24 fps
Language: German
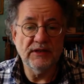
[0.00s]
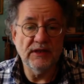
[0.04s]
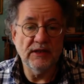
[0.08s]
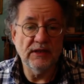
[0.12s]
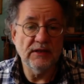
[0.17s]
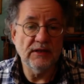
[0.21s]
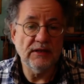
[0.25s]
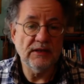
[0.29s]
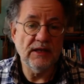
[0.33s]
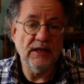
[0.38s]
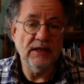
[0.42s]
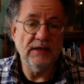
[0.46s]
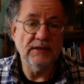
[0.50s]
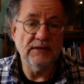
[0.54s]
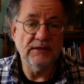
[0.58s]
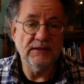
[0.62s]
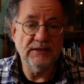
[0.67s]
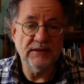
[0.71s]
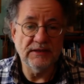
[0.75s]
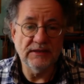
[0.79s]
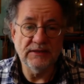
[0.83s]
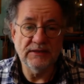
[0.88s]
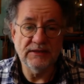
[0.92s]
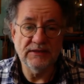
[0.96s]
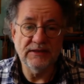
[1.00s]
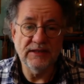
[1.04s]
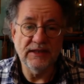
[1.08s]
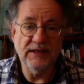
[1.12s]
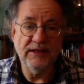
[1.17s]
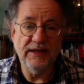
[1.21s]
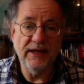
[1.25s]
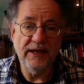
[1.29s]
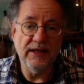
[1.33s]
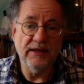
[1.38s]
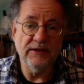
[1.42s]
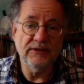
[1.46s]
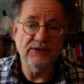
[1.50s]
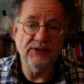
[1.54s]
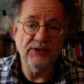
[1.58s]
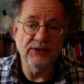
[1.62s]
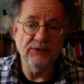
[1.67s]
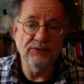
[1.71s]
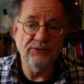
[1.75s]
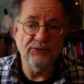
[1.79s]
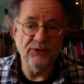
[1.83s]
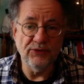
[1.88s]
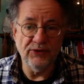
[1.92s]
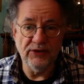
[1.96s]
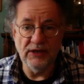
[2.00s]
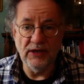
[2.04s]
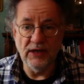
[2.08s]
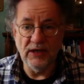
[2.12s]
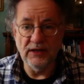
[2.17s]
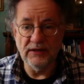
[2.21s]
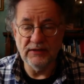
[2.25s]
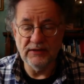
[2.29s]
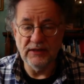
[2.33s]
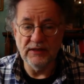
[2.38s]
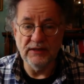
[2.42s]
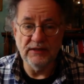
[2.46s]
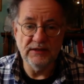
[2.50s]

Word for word: der kann sich sehr negativ für die Art der